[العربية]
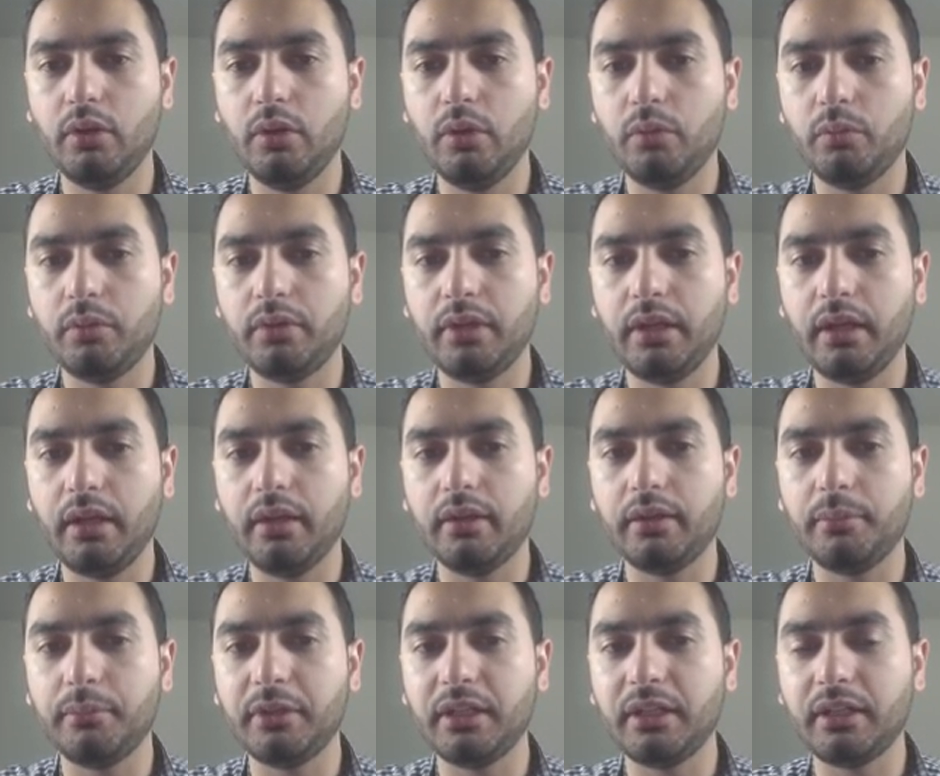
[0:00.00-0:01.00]
والنهاية
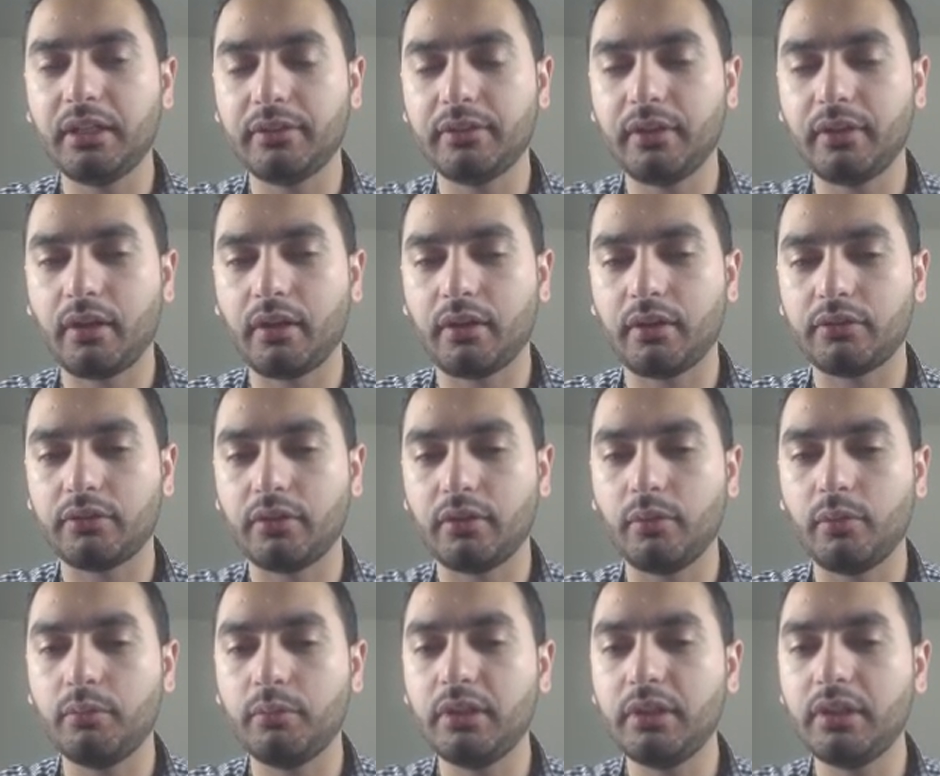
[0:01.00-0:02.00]
من اليسار عشرة
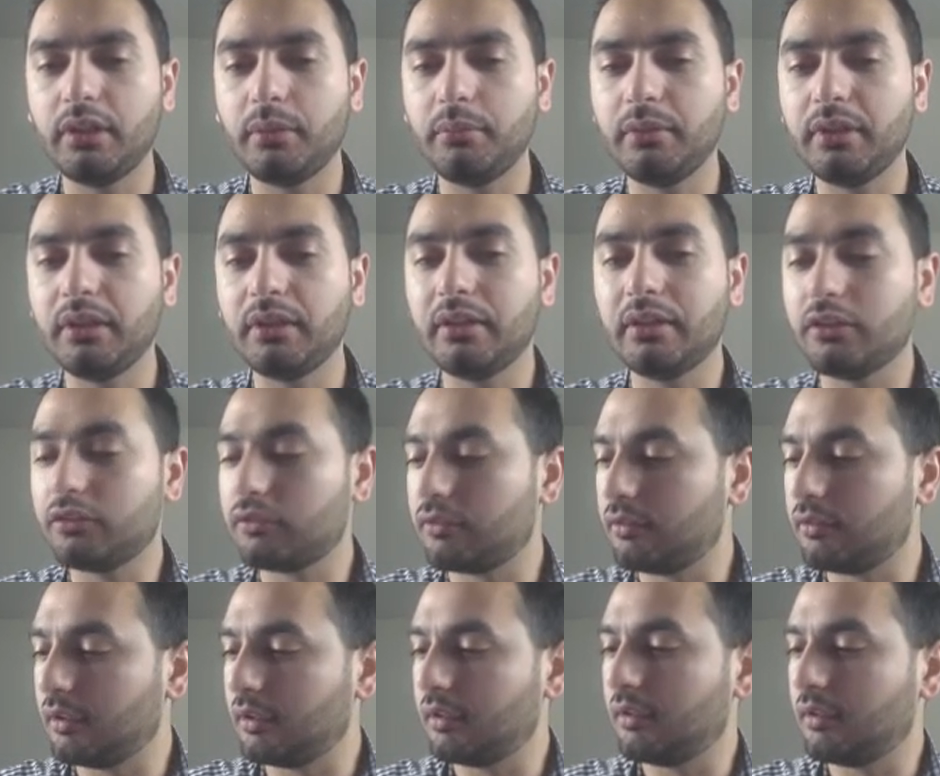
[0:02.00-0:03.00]
ومن اليمين
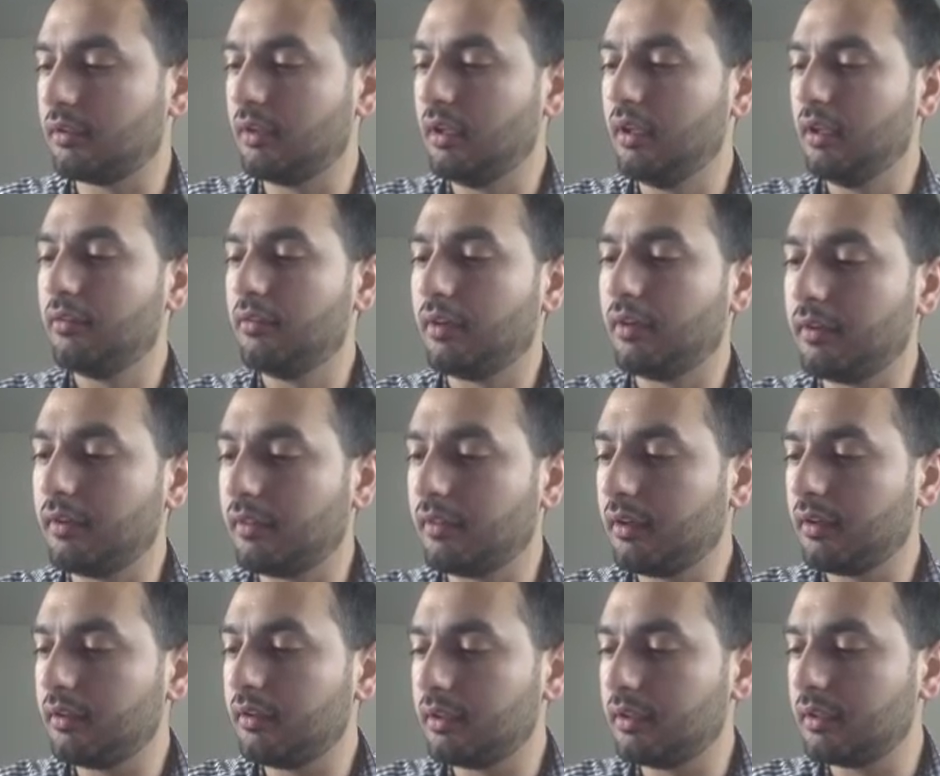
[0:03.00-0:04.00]
عشرين فاذا
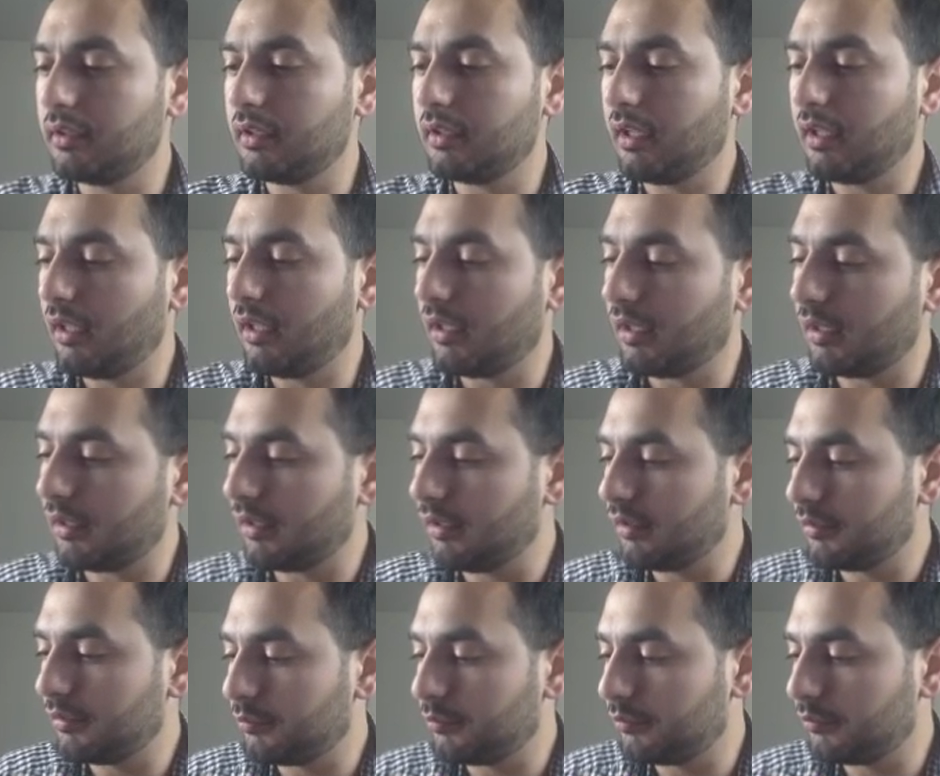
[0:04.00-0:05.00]
النهاية
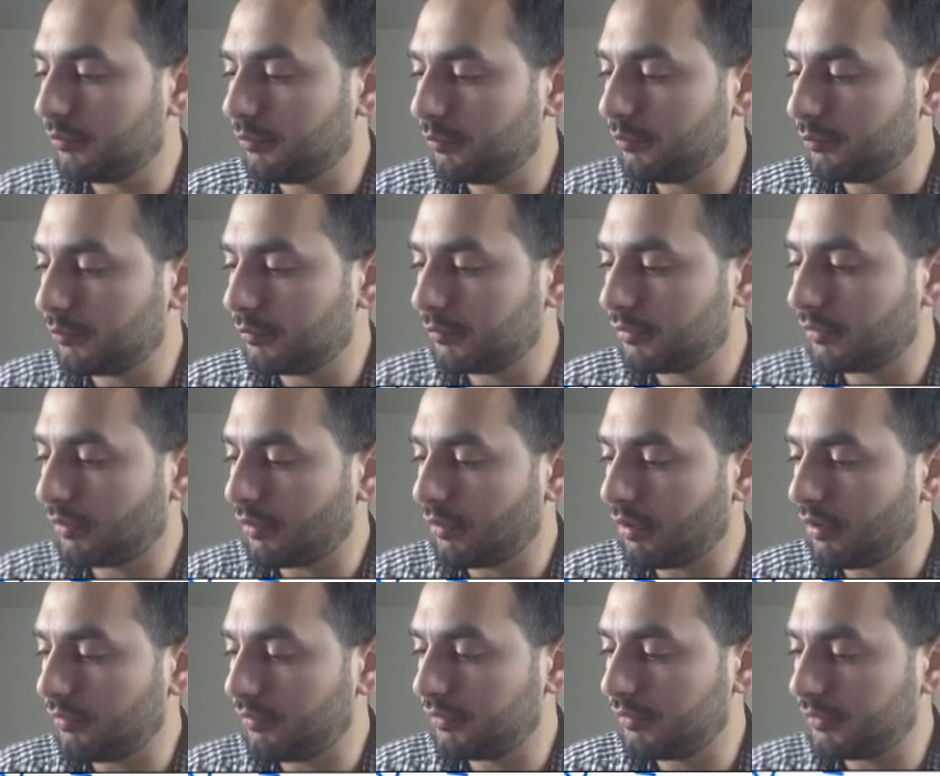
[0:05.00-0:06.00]

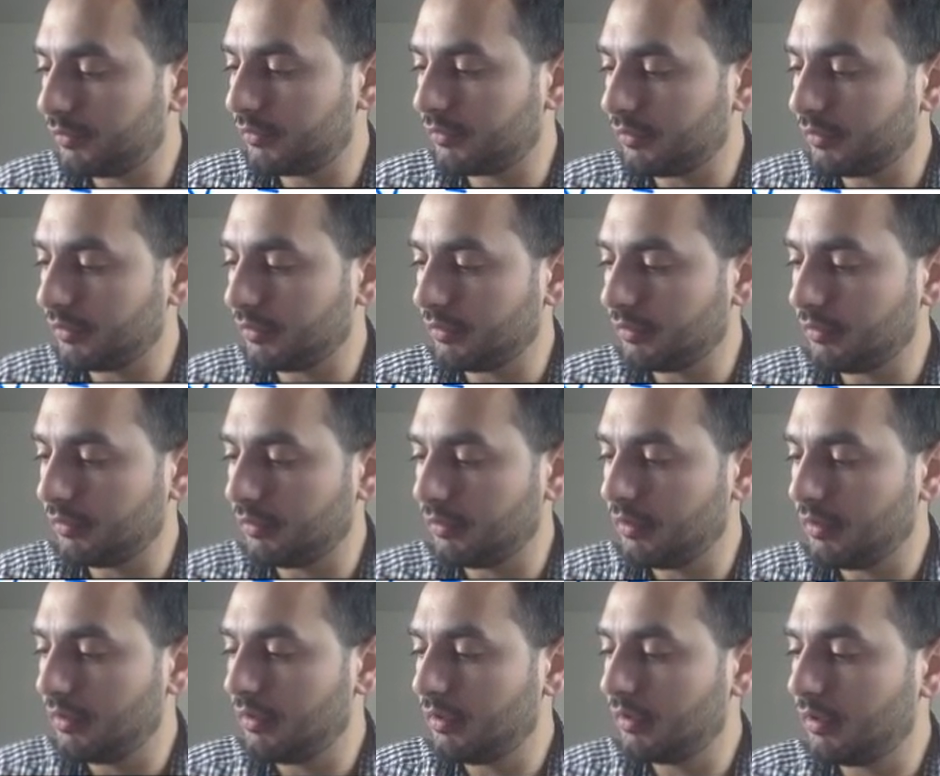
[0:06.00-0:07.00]
قاف السين
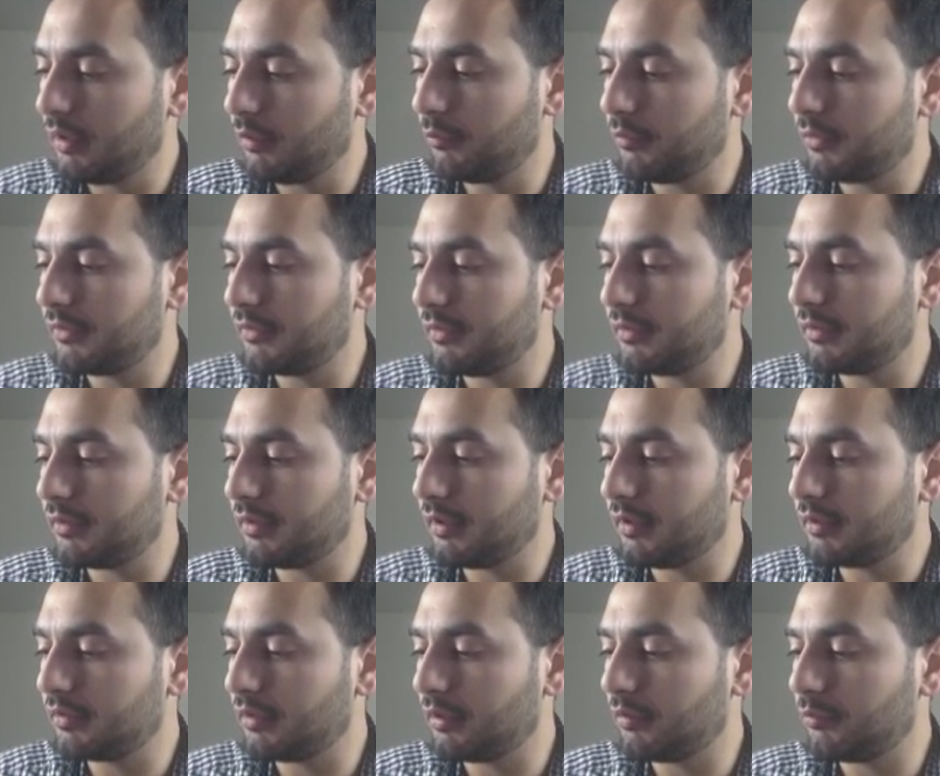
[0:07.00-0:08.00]
لما السين
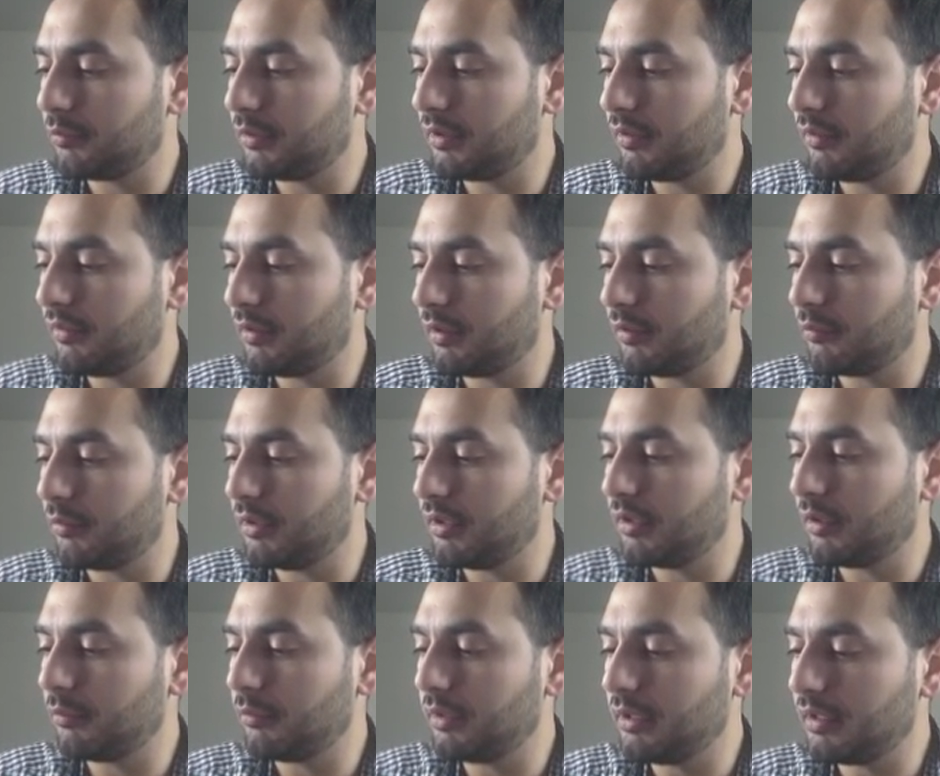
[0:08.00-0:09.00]
تقترب من اثنين من اليمين